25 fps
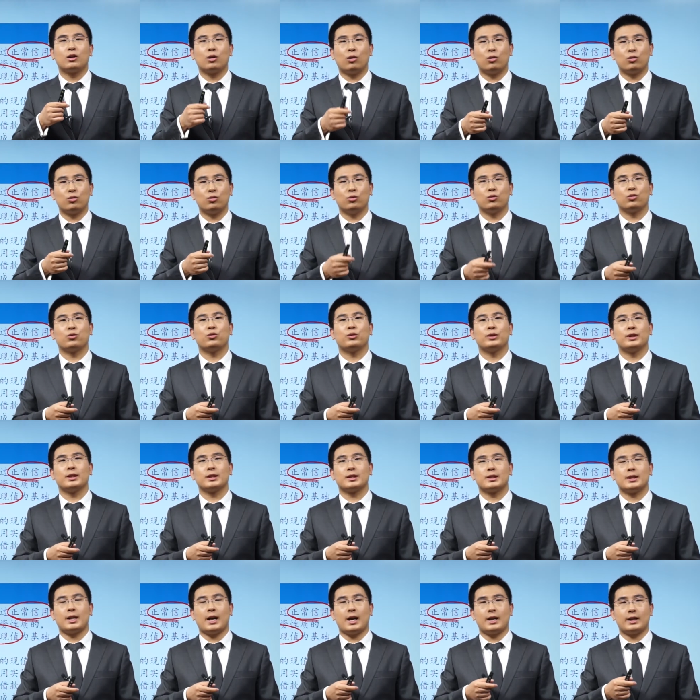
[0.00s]
购入固
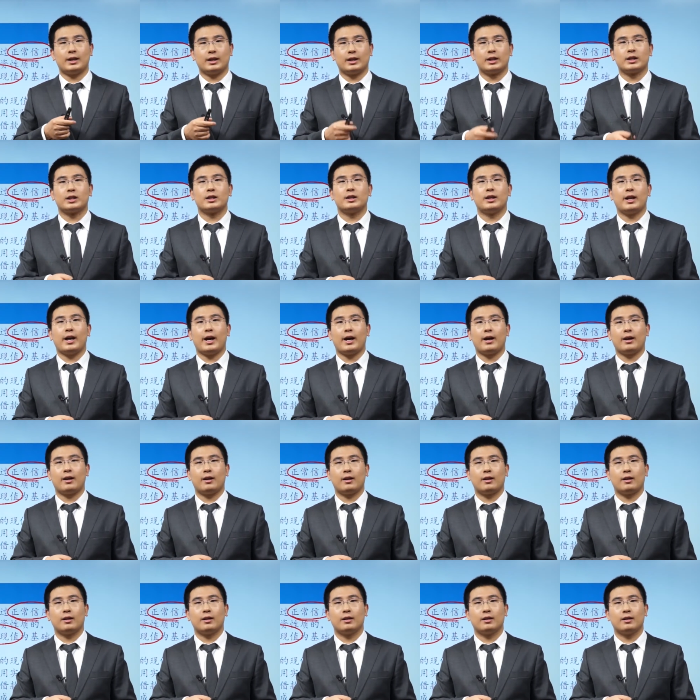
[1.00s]
定资产这个时点。
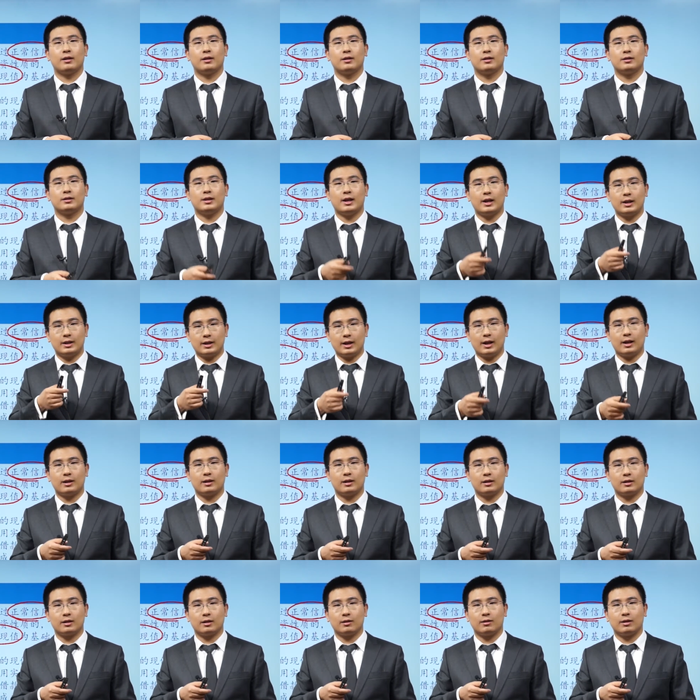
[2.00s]
在这
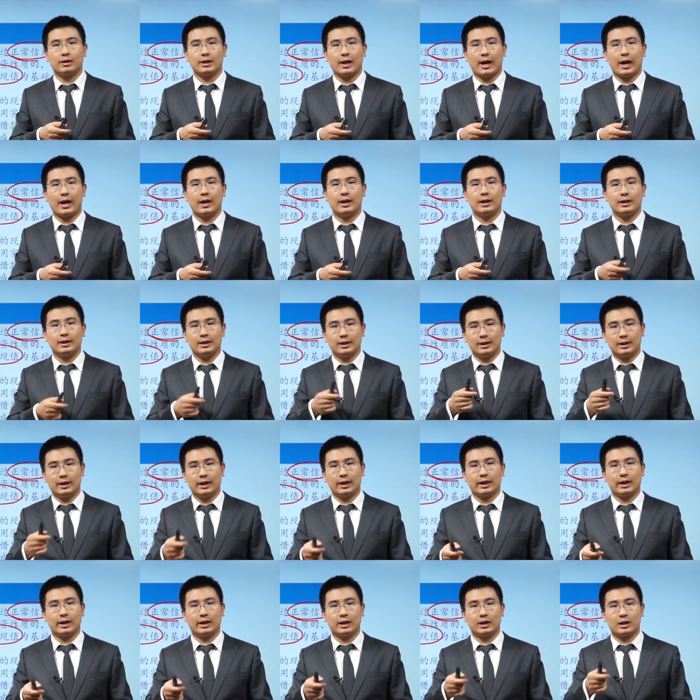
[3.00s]
样的情况下，以
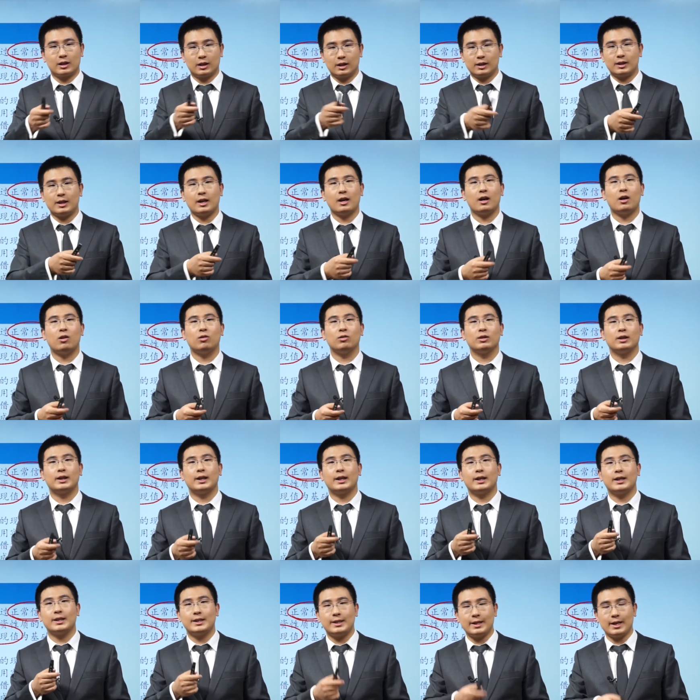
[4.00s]
这个折现后的
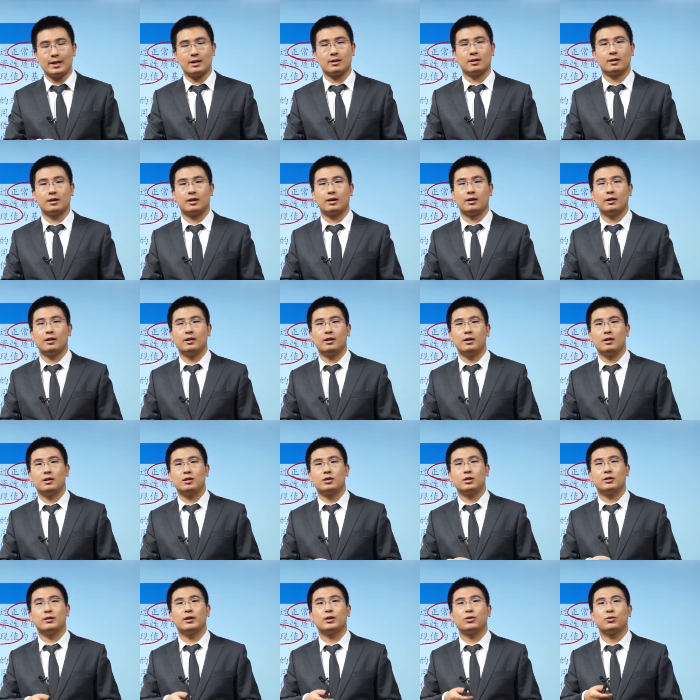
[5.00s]
这个现值
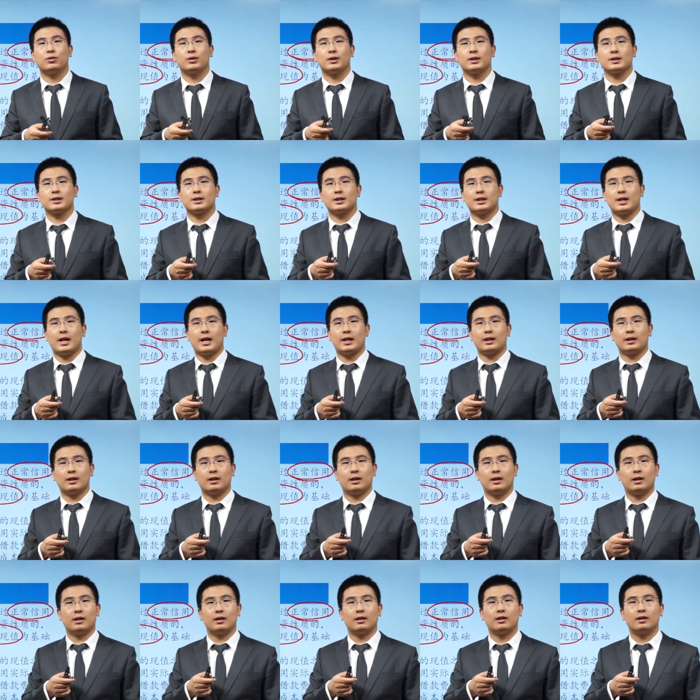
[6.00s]
作为固定资产
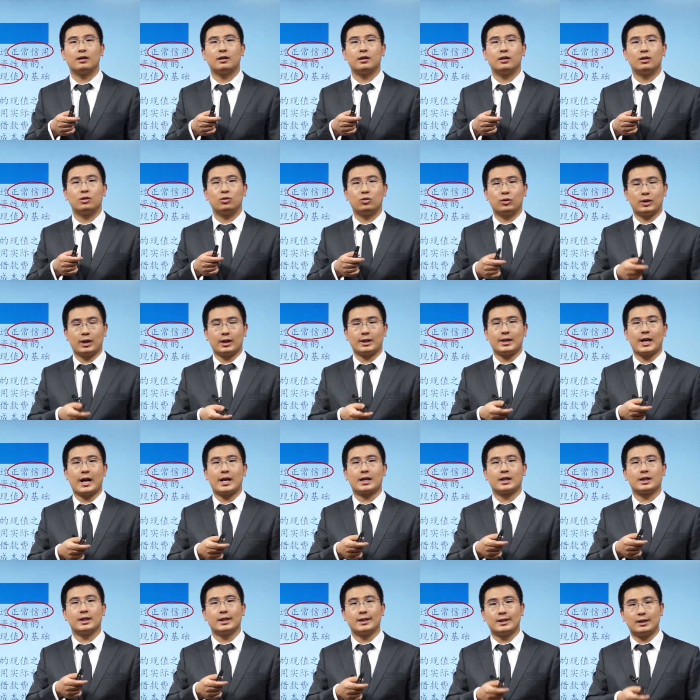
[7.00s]
的入账
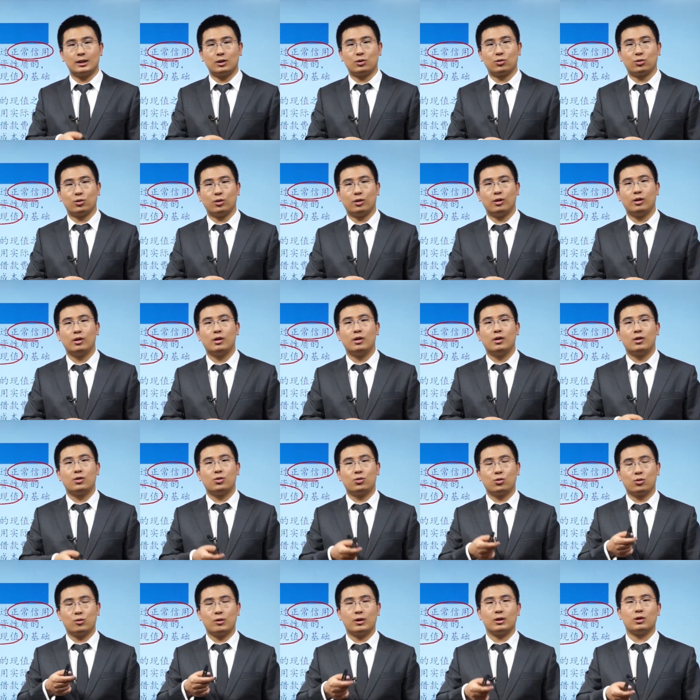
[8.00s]
价值的基础。
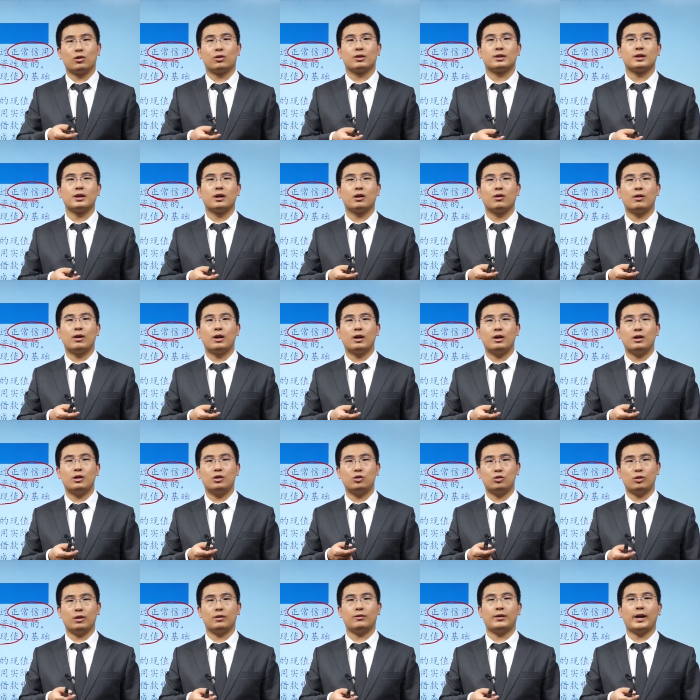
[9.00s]
如果有相
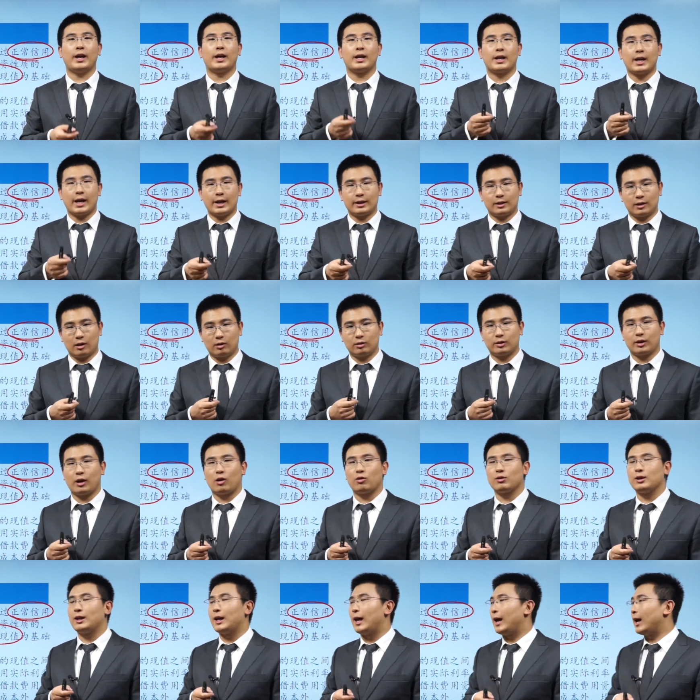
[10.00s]
关税费，该调
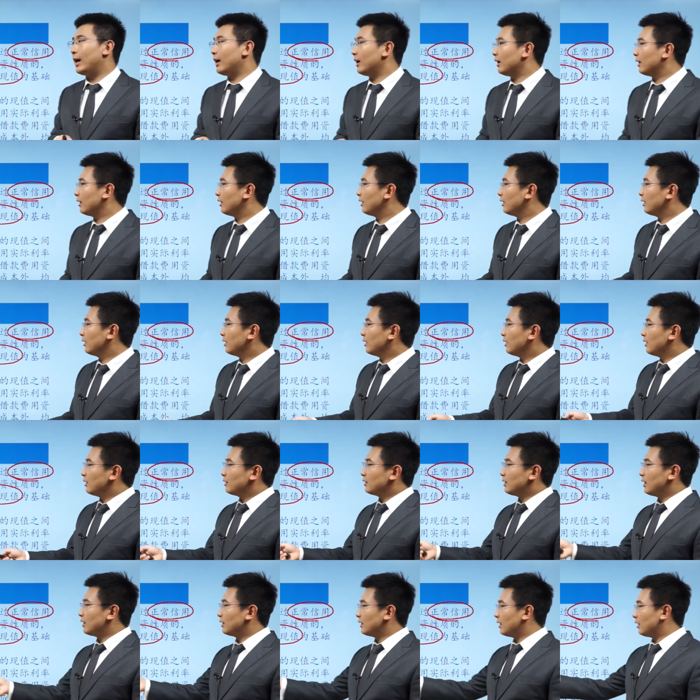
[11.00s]
调进来。
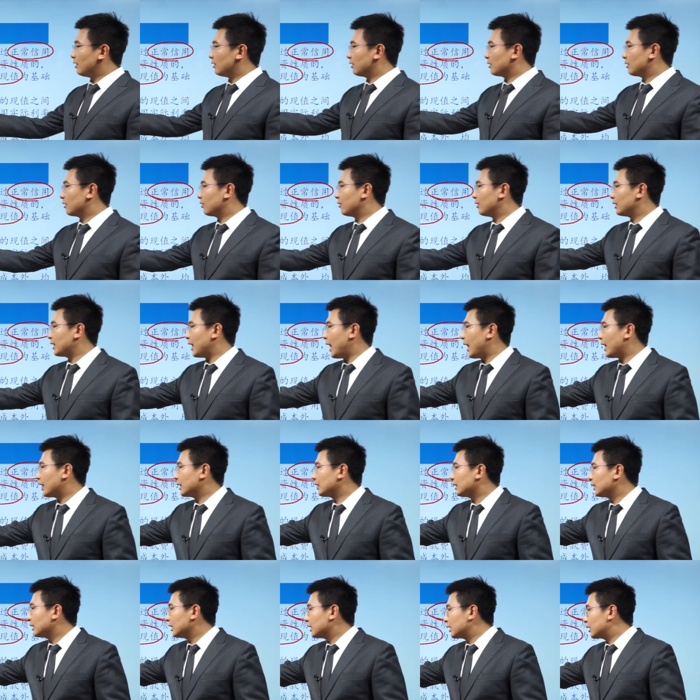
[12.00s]
在这样的情况
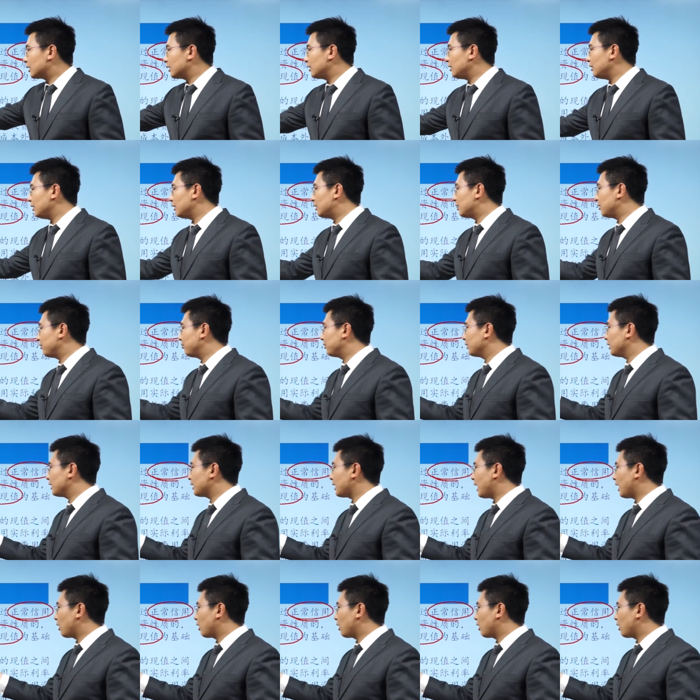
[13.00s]
下，实际支付